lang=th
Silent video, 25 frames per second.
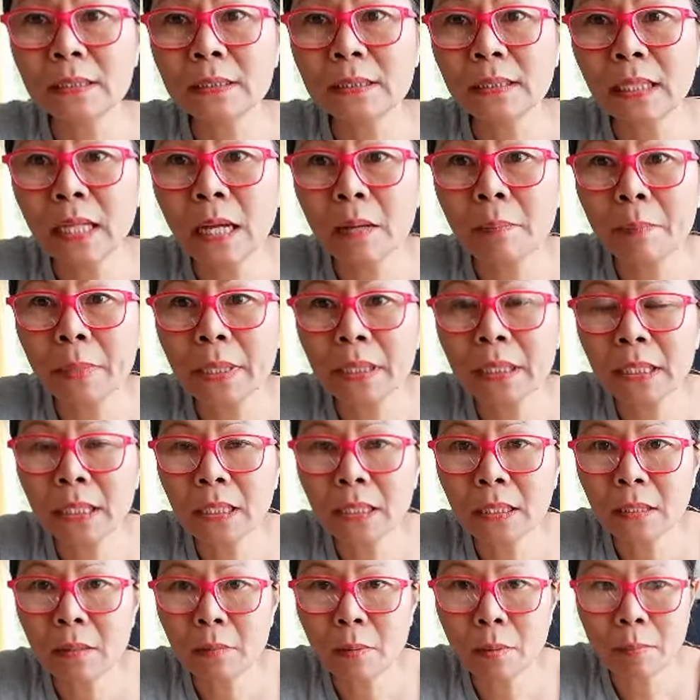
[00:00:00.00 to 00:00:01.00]
จะกลับมาอีกที
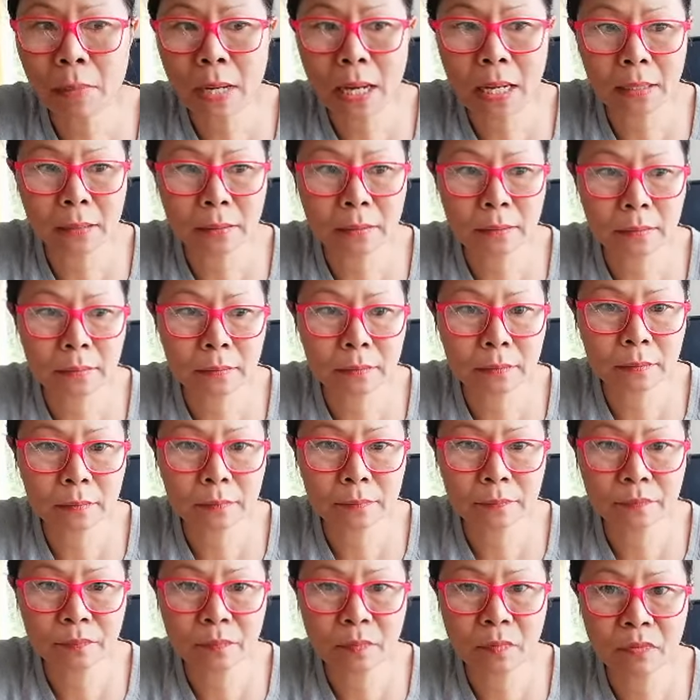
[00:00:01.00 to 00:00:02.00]
ก็ประมาณ
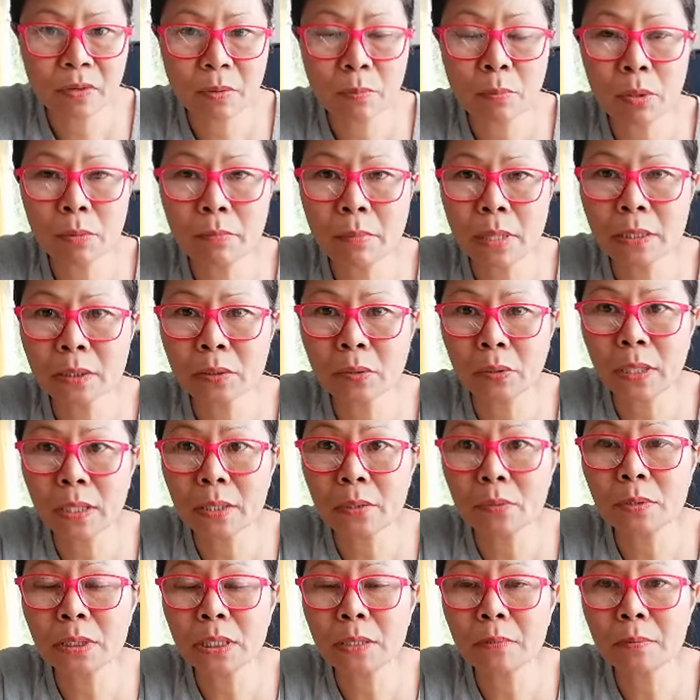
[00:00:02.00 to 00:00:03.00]
วิมลบ้านสวนอา
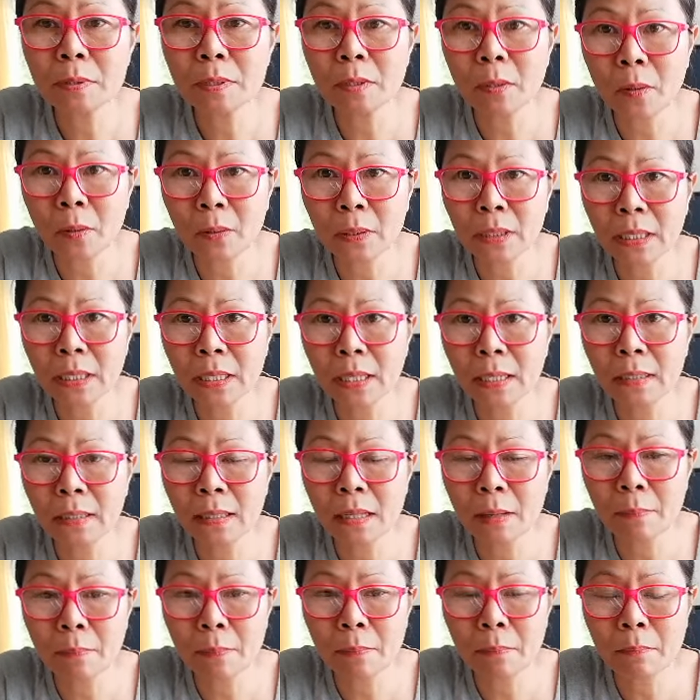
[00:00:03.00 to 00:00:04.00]
ยุสิบสองนะคะ
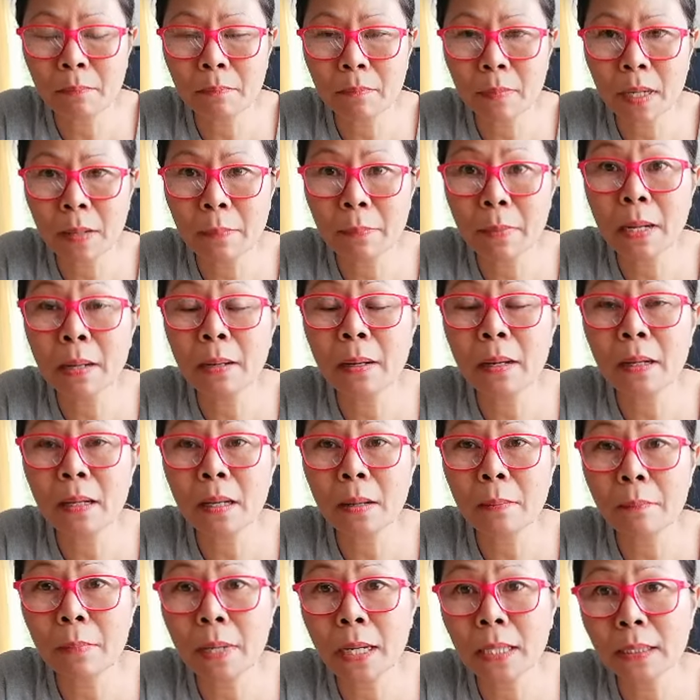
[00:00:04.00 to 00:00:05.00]
กับกับก
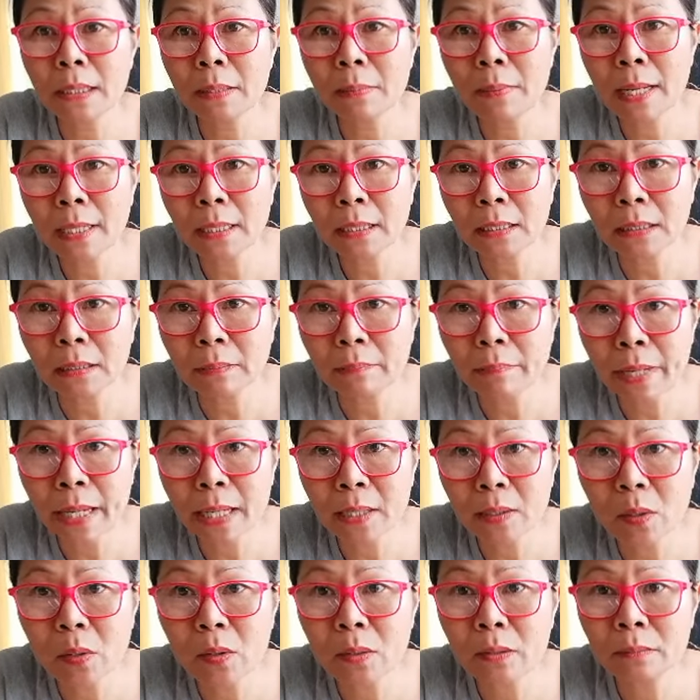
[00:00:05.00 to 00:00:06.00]
ลับมาที่บ้านเกิดแม่
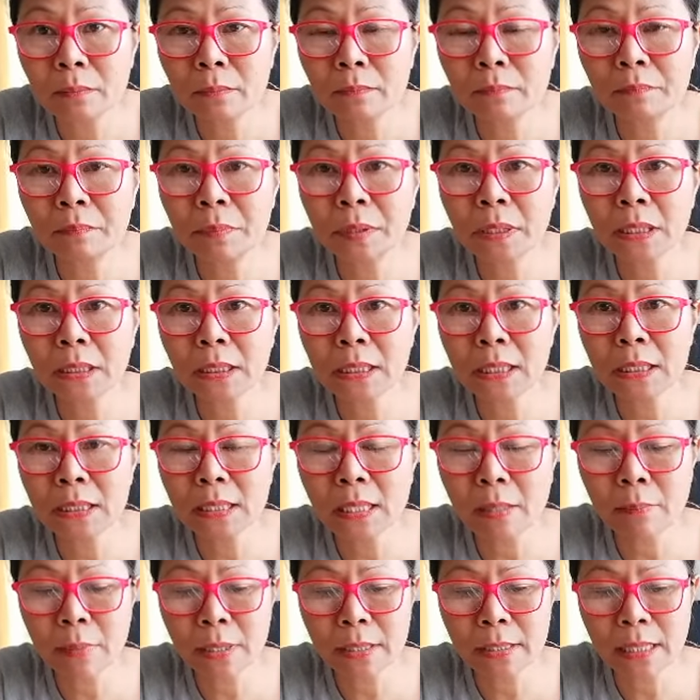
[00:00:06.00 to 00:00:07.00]
เนาะเพื่อที่
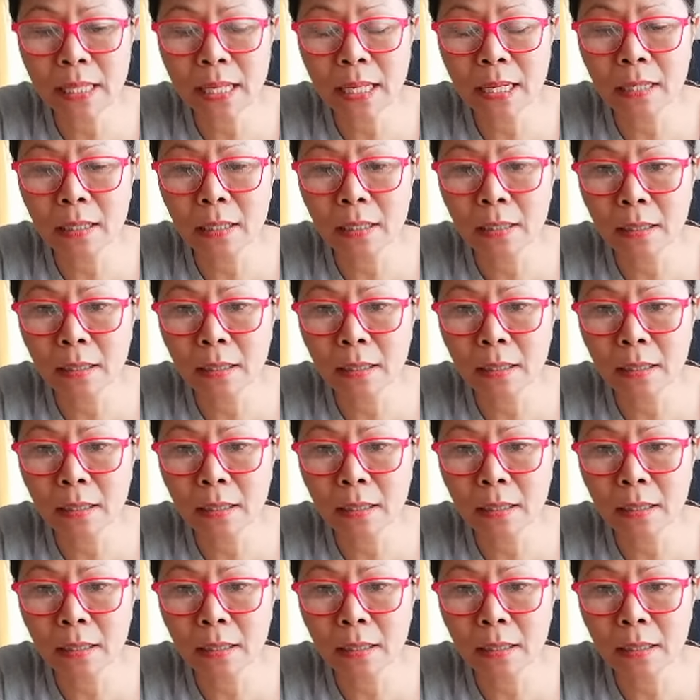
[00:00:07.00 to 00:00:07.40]
จะมาแจ้ง